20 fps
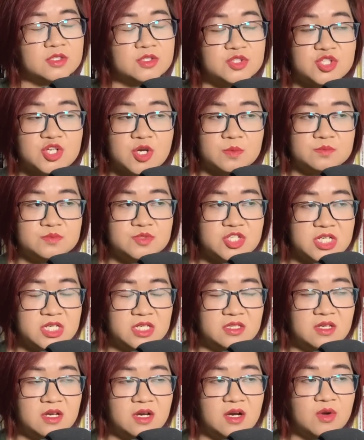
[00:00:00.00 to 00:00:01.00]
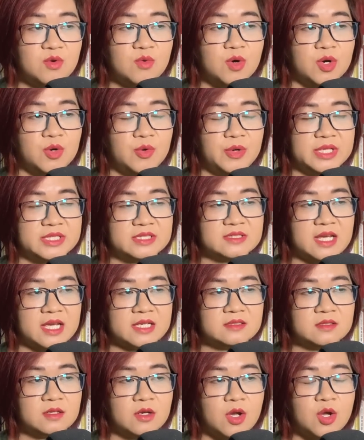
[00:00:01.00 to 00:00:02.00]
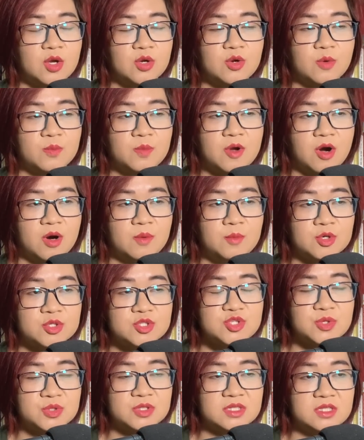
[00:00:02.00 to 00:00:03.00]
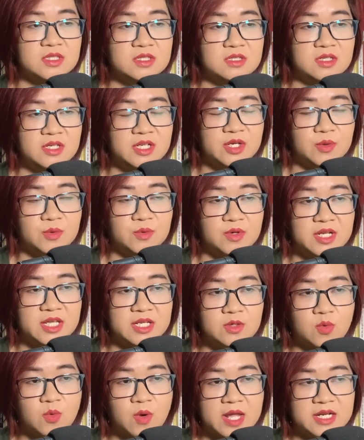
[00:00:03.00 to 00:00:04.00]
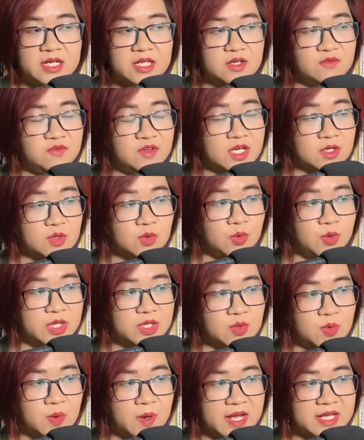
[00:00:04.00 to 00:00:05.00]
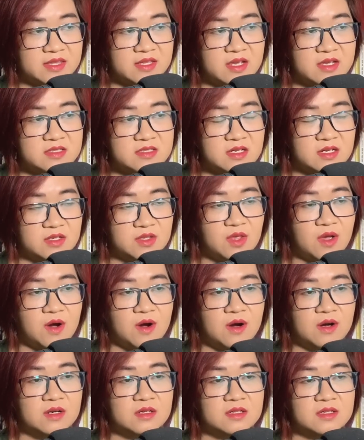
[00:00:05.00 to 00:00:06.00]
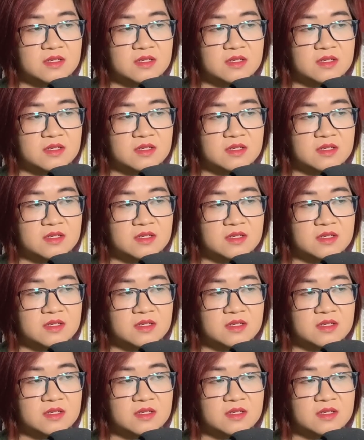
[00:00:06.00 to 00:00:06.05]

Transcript: Trong trí nhớ của Huyền Thanh cũng có một chút tư liệu liên quan đến việc luyện hóa thế giới nhỏ.